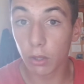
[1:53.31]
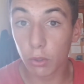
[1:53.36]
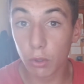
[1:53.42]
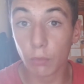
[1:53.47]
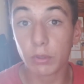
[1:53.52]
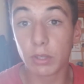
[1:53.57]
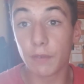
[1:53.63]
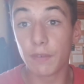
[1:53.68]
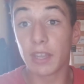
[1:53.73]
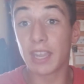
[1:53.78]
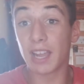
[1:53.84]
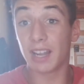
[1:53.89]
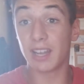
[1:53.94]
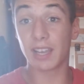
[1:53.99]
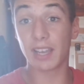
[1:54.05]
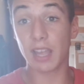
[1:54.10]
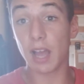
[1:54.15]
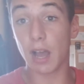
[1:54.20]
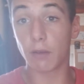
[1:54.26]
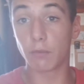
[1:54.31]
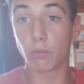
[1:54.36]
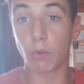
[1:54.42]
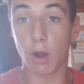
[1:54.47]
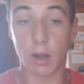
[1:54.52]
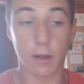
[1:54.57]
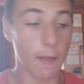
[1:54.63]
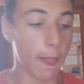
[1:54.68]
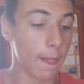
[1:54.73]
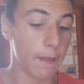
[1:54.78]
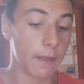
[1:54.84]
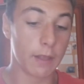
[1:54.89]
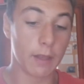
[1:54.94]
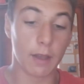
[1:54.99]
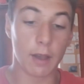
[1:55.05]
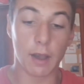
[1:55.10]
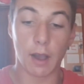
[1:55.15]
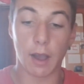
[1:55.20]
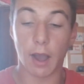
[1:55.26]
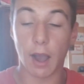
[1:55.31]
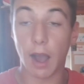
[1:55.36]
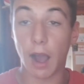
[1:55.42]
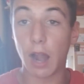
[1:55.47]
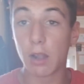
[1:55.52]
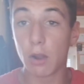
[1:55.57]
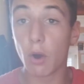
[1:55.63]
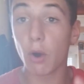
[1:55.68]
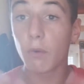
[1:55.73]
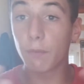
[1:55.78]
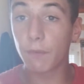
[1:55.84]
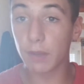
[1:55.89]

que vous avez galéré à avoir alors